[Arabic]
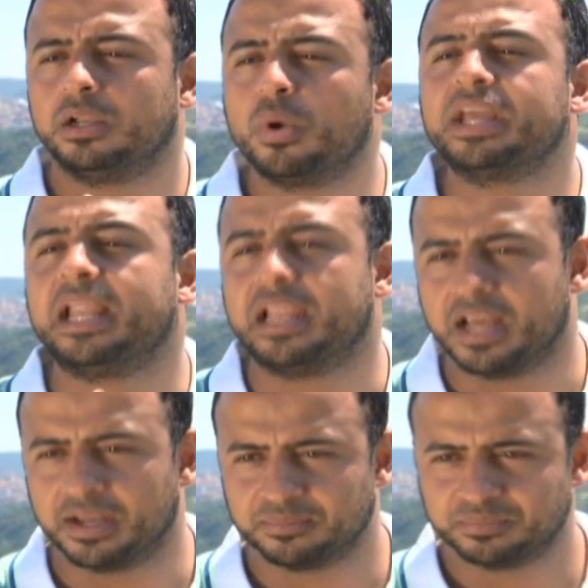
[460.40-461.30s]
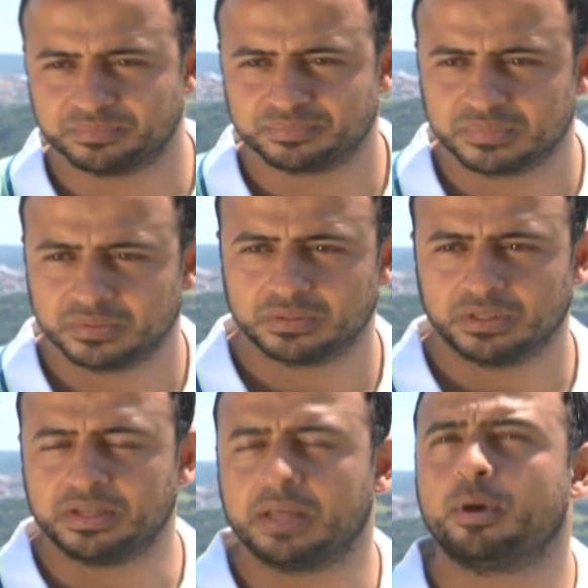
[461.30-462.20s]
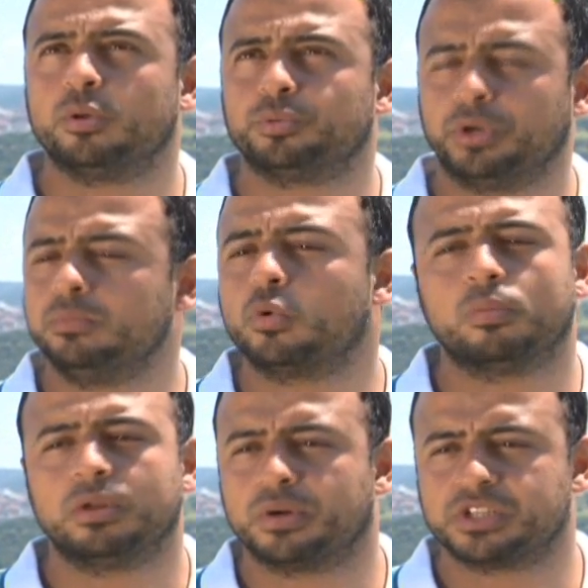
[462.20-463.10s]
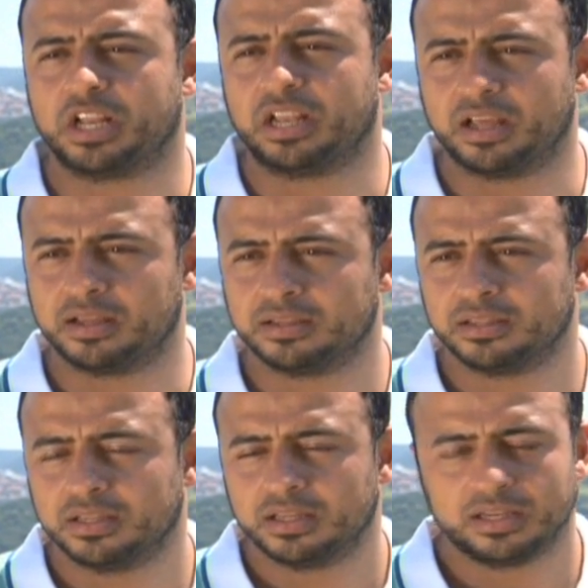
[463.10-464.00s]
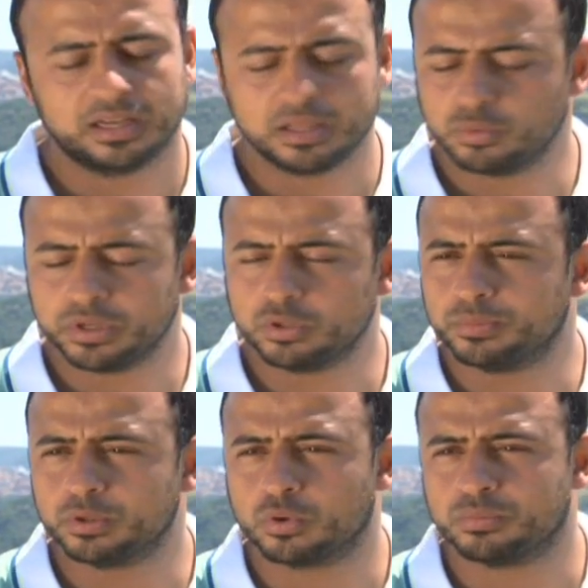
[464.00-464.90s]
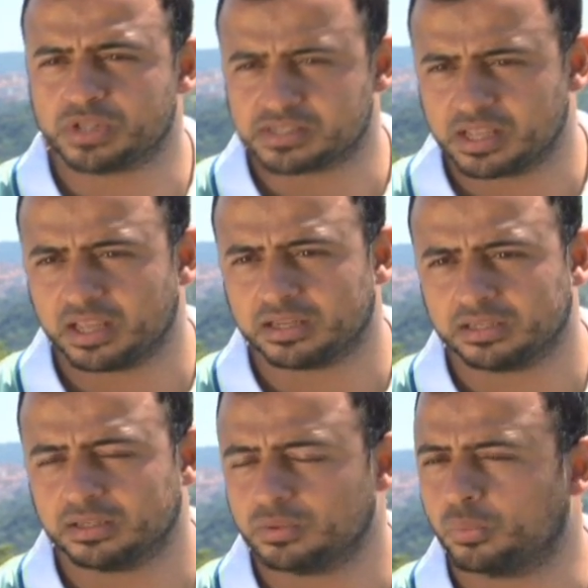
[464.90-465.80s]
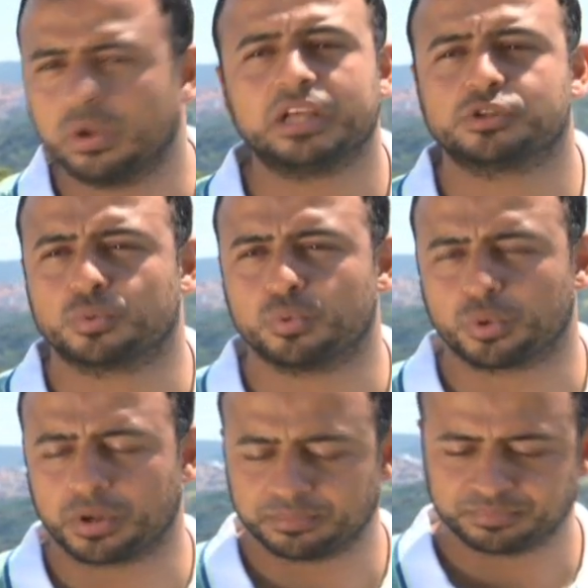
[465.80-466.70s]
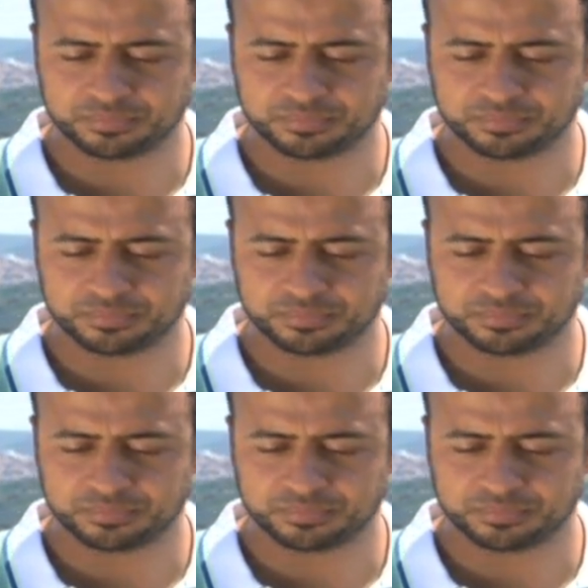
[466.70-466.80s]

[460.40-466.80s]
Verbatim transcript: لوجه الله إنما نطعمكم لوجه الله لا نريد منكم جزاء ولا شكورا